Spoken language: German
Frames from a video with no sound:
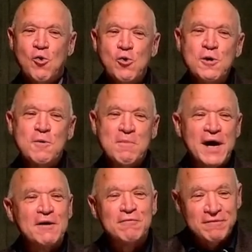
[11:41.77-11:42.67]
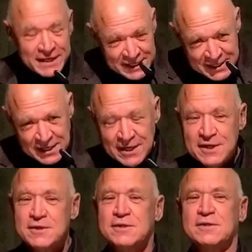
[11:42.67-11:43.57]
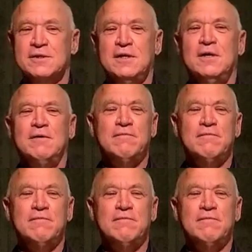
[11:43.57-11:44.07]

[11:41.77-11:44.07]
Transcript: ungemein wichtiges,